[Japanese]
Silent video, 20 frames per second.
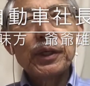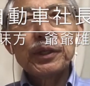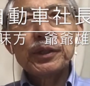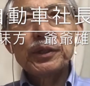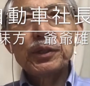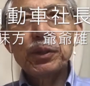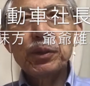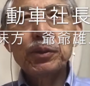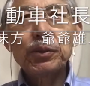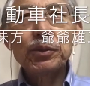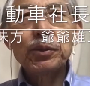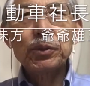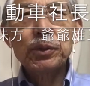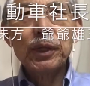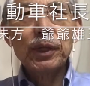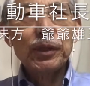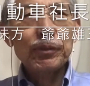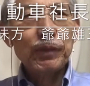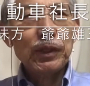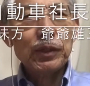今日の
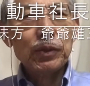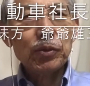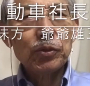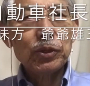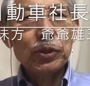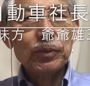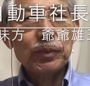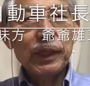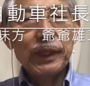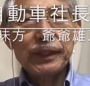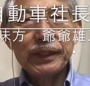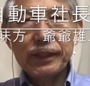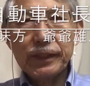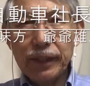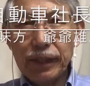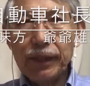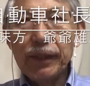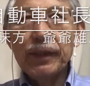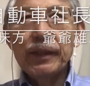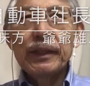テーマとしまし
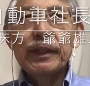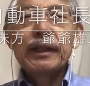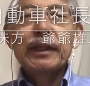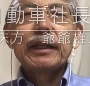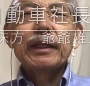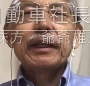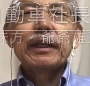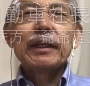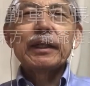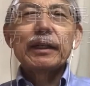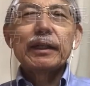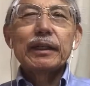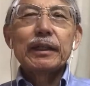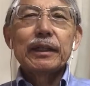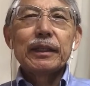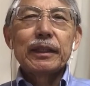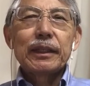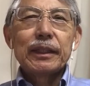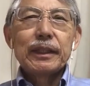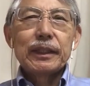て、
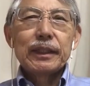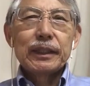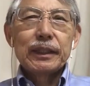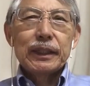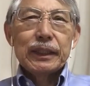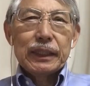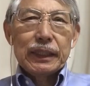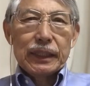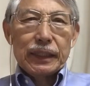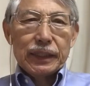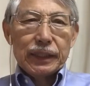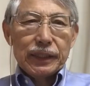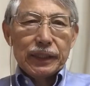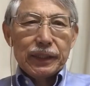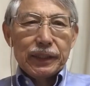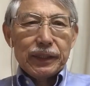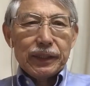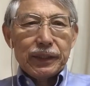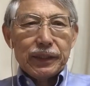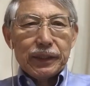
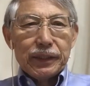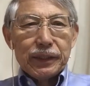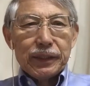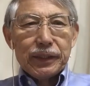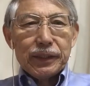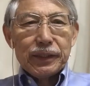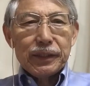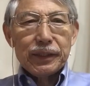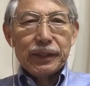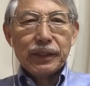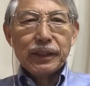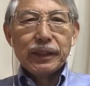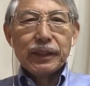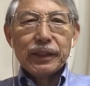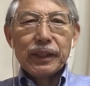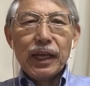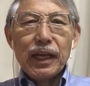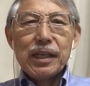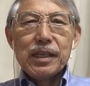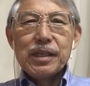えー、日
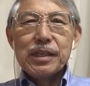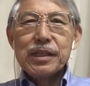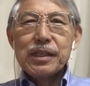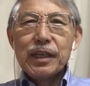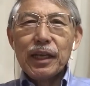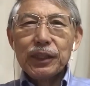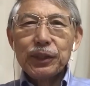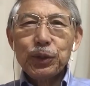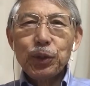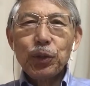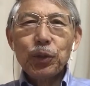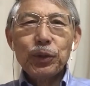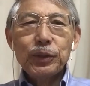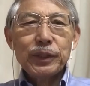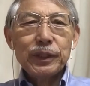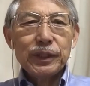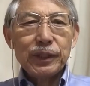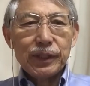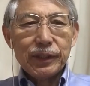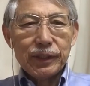産社長
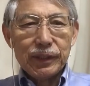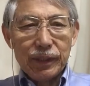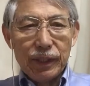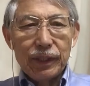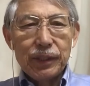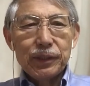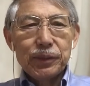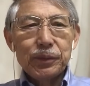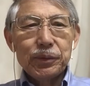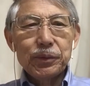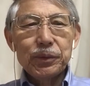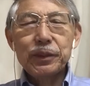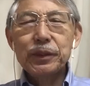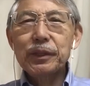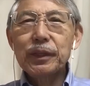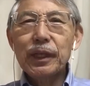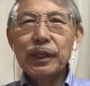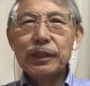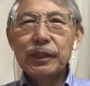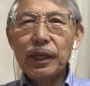にですね内
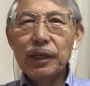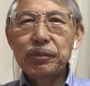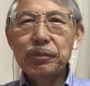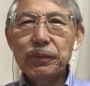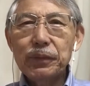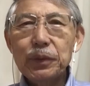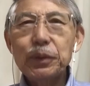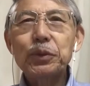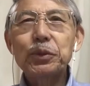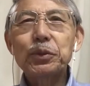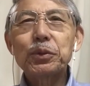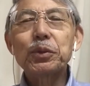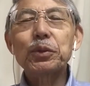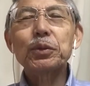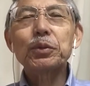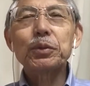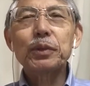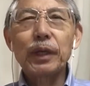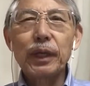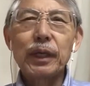田専務というこ
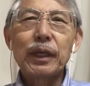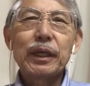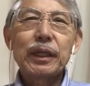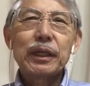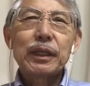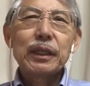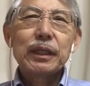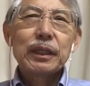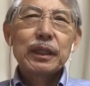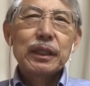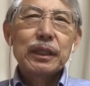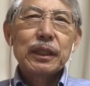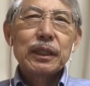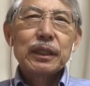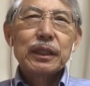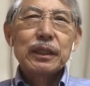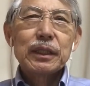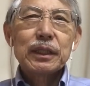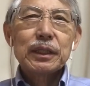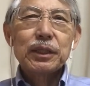とで
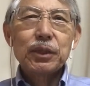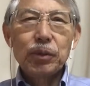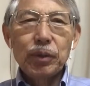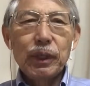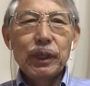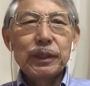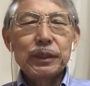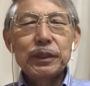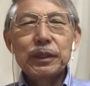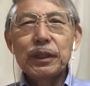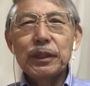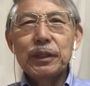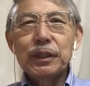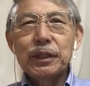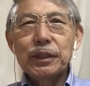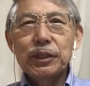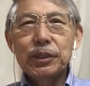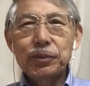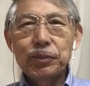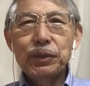今日は
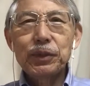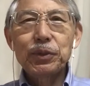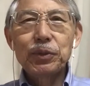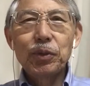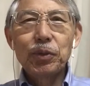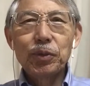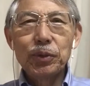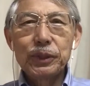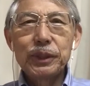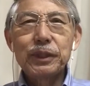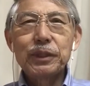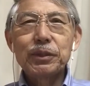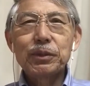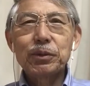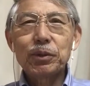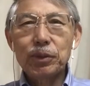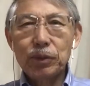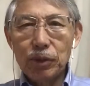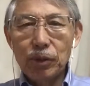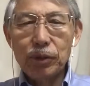新聞の方に
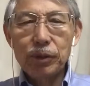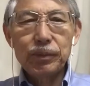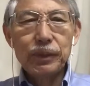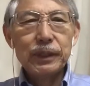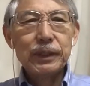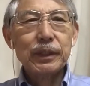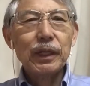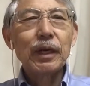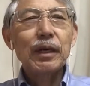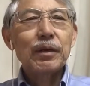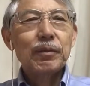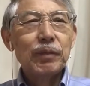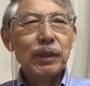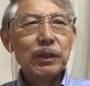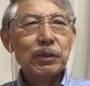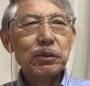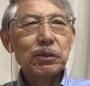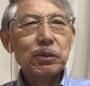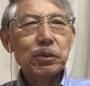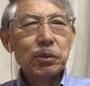載っておりました。まあ
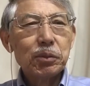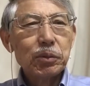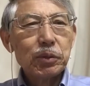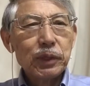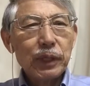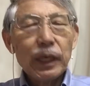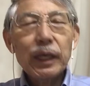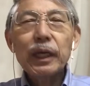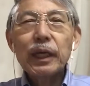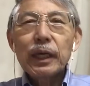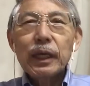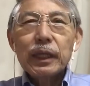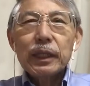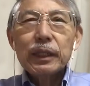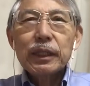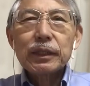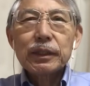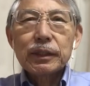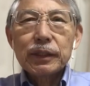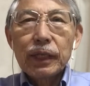そういうことで
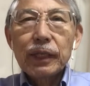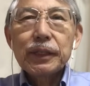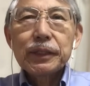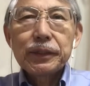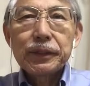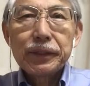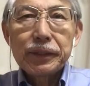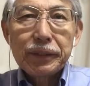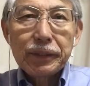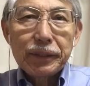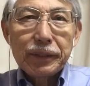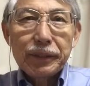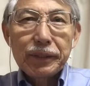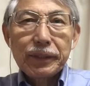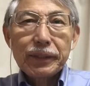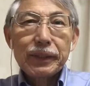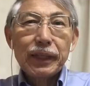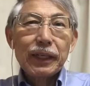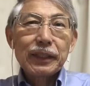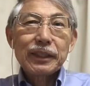ですね日
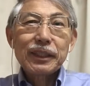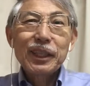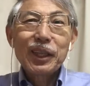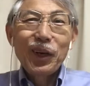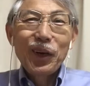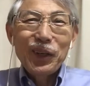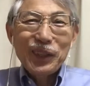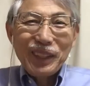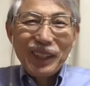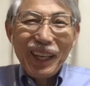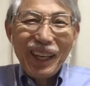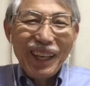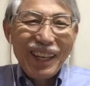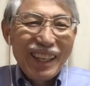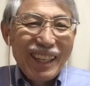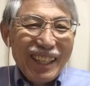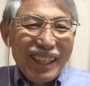産自動車